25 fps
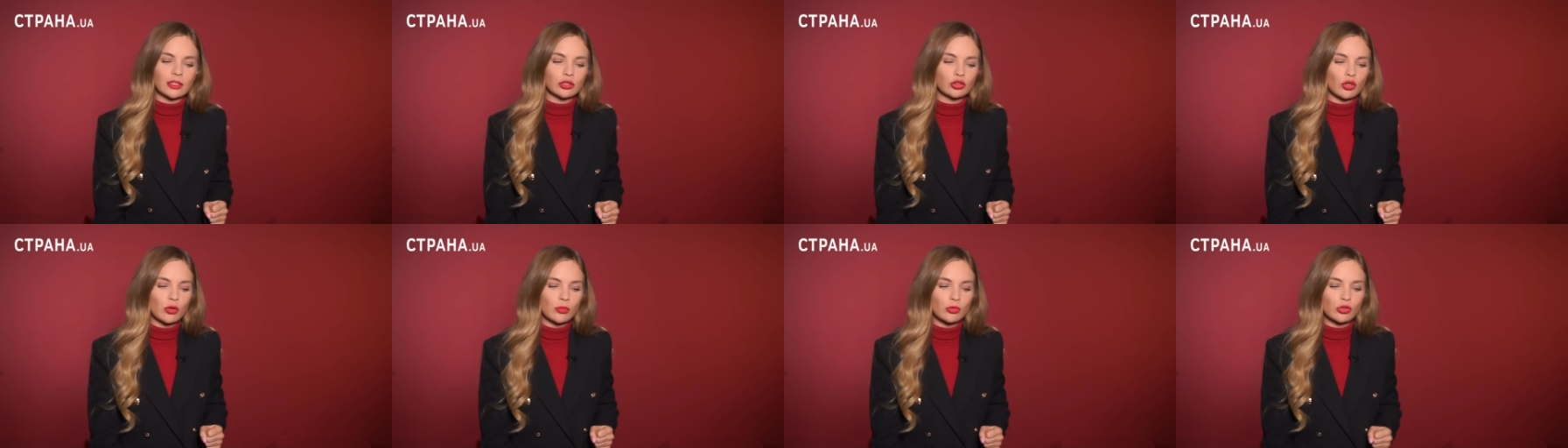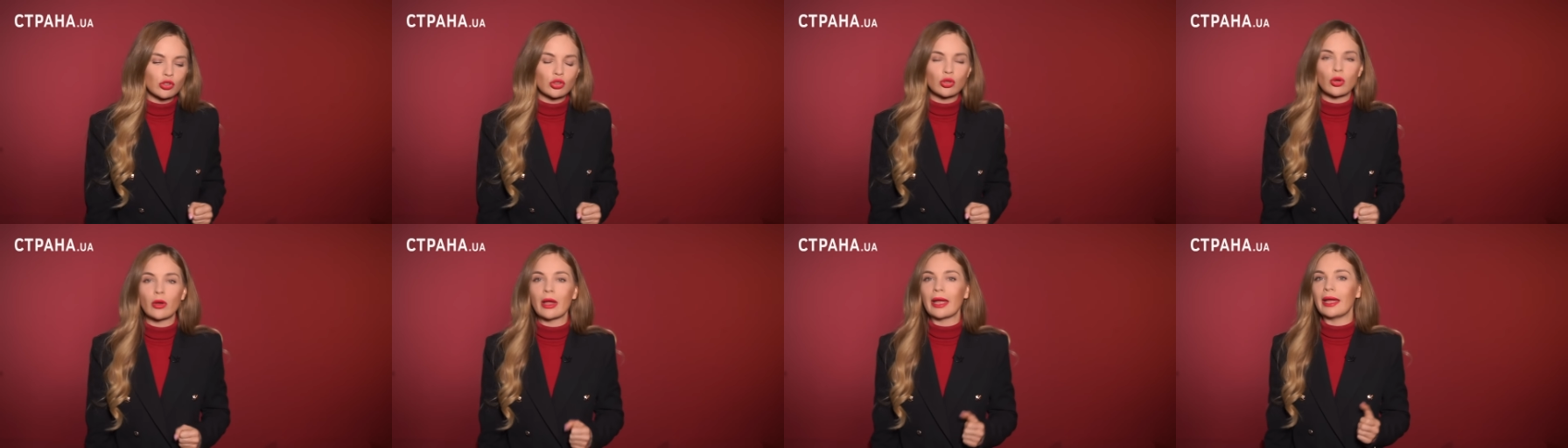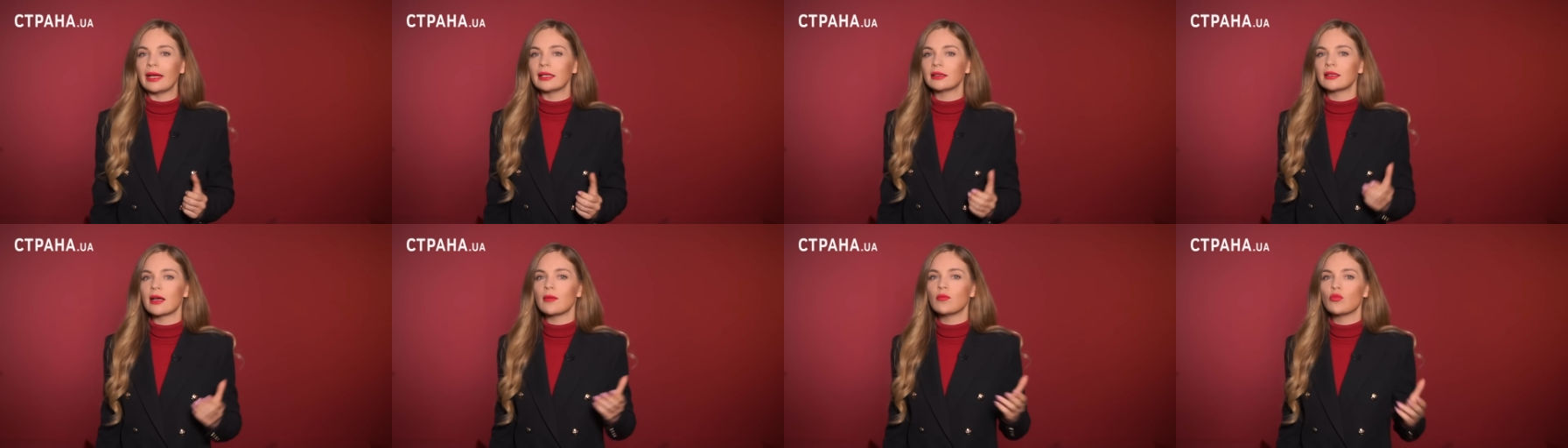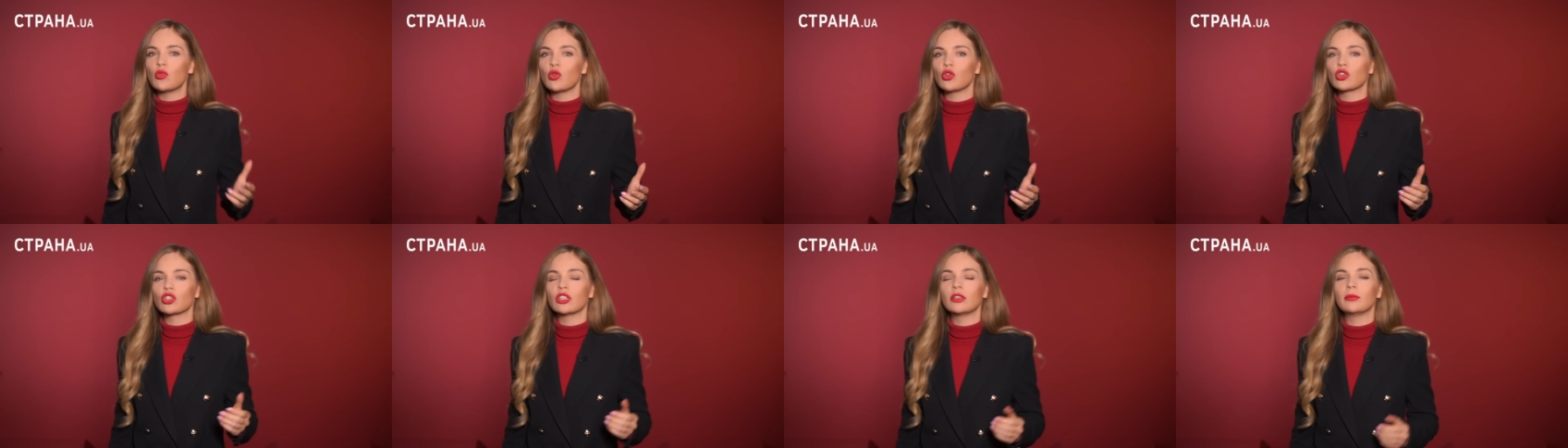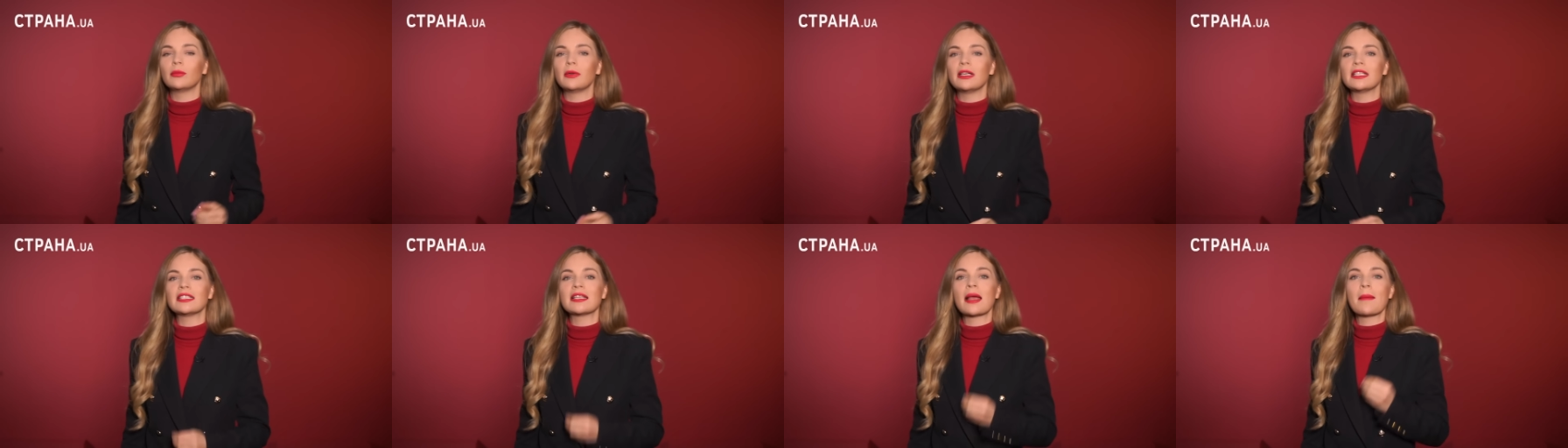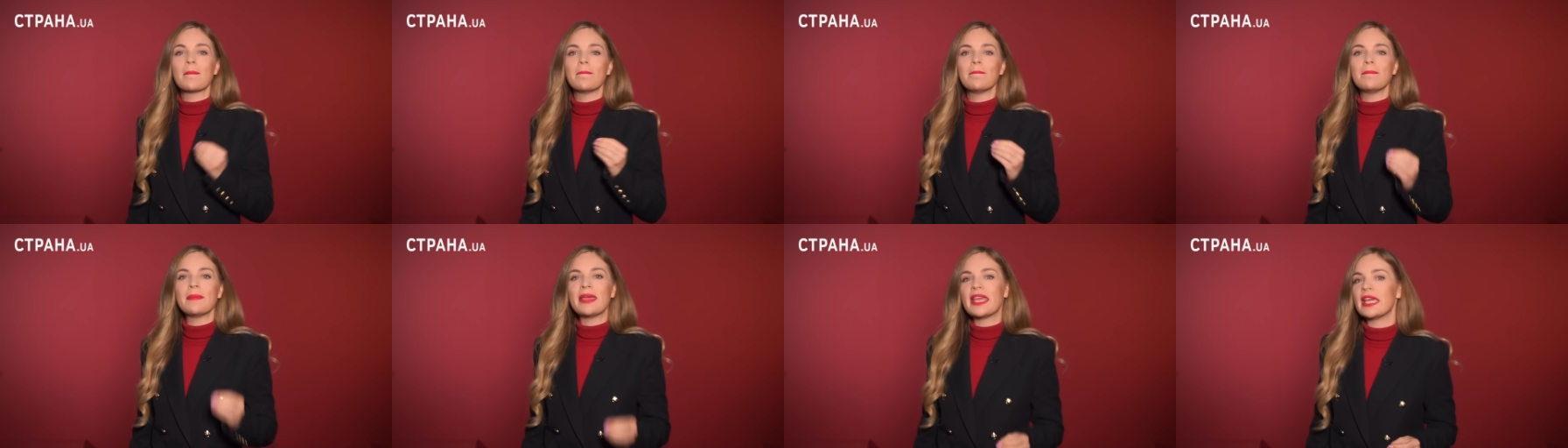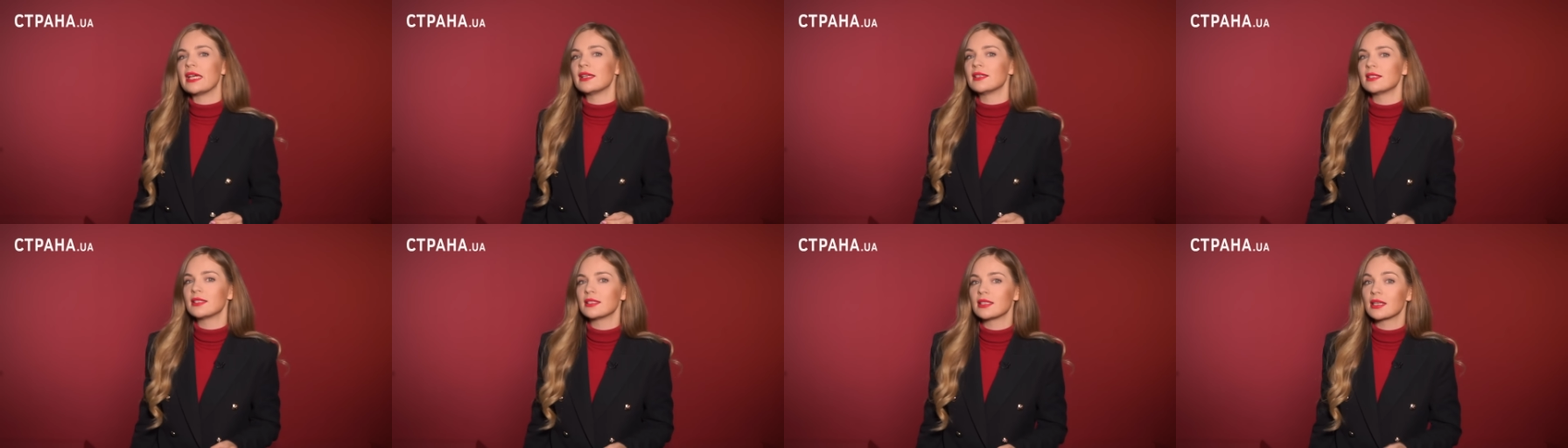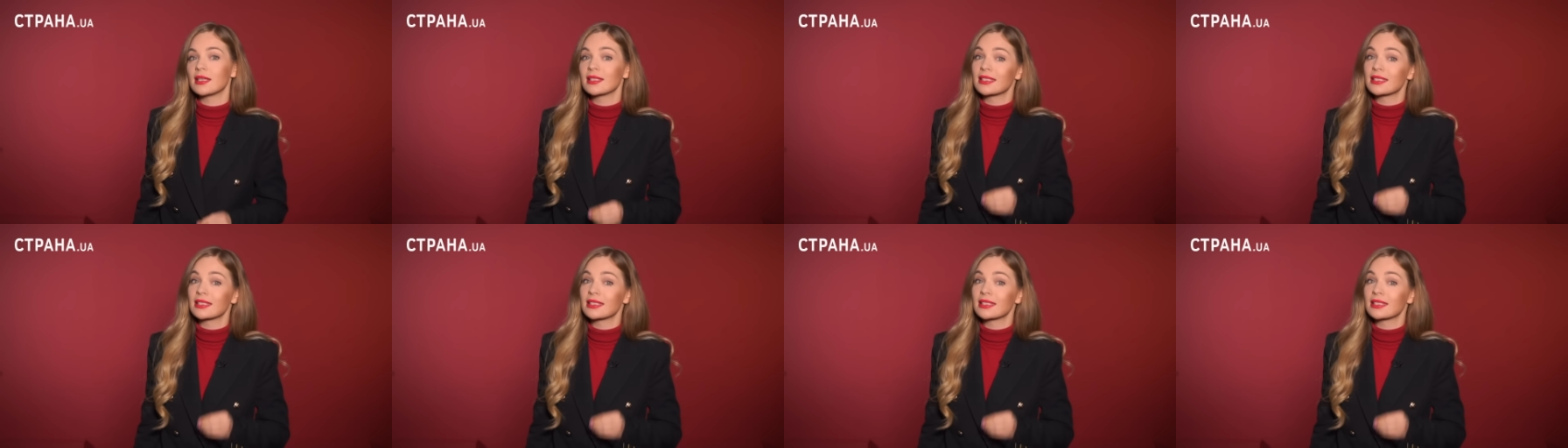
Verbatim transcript: о том, что это может быть месть